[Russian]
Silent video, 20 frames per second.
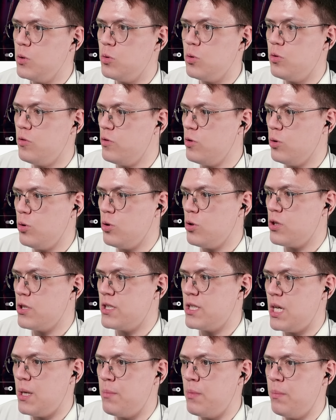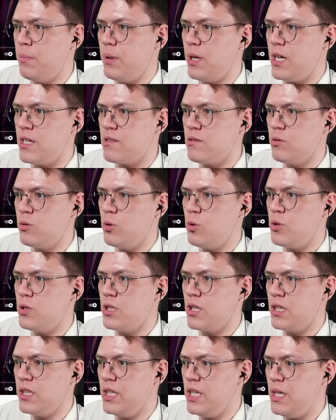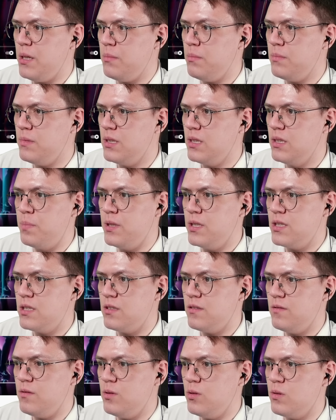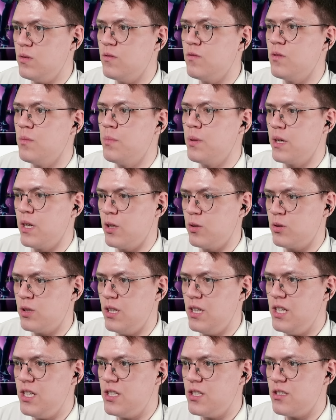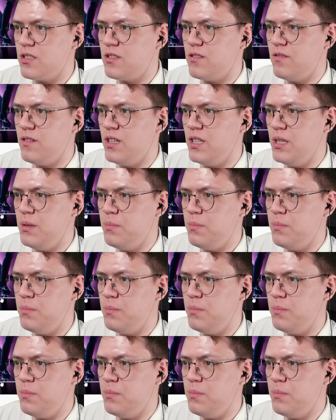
Ну, тут все то же самое. Показывают юзернейм, вписывают, выбирают количество